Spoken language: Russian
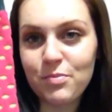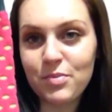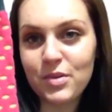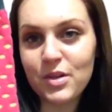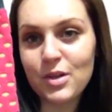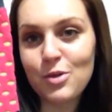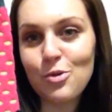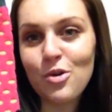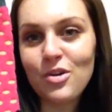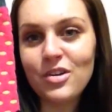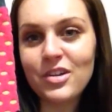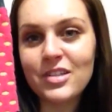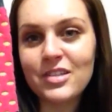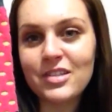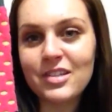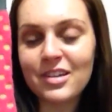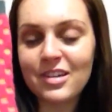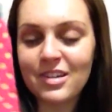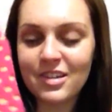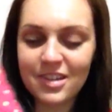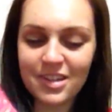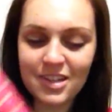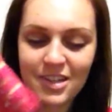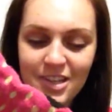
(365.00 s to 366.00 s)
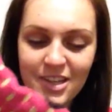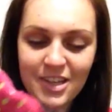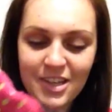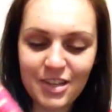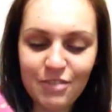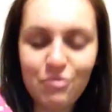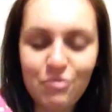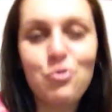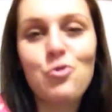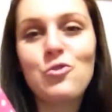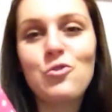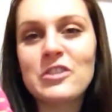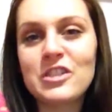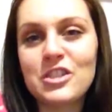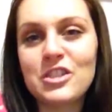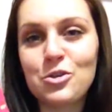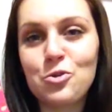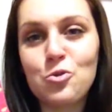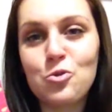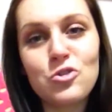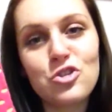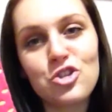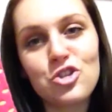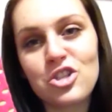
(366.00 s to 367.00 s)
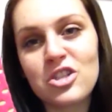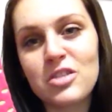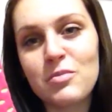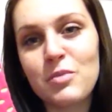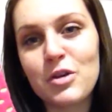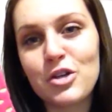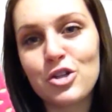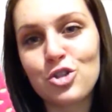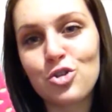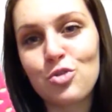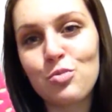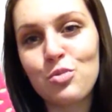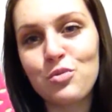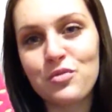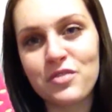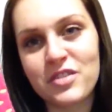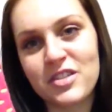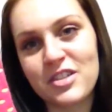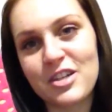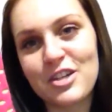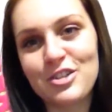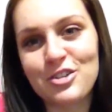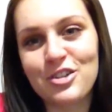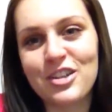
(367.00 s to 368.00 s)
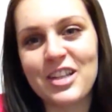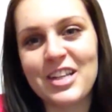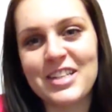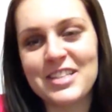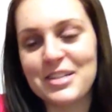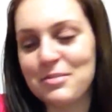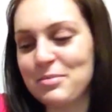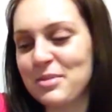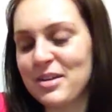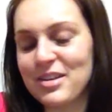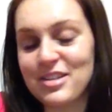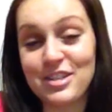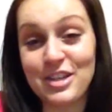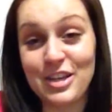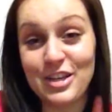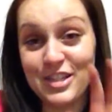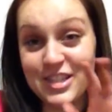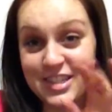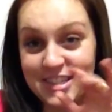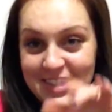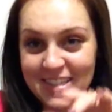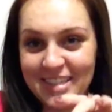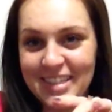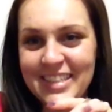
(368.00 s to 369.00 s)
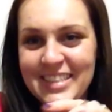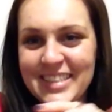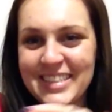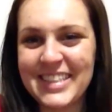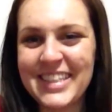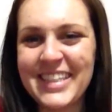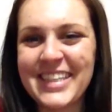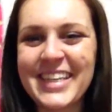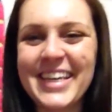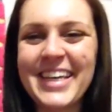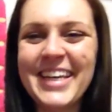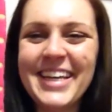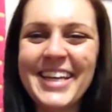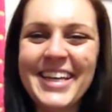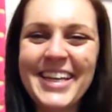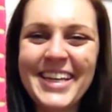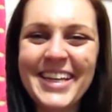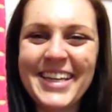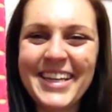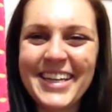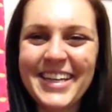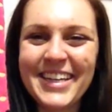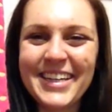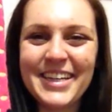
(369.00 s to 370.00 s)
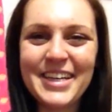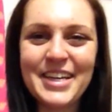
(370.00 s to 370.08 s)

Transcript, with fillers: Прикольно так. В гости ходишь, снимаешь обувь и сразу глаза бросаются на носки.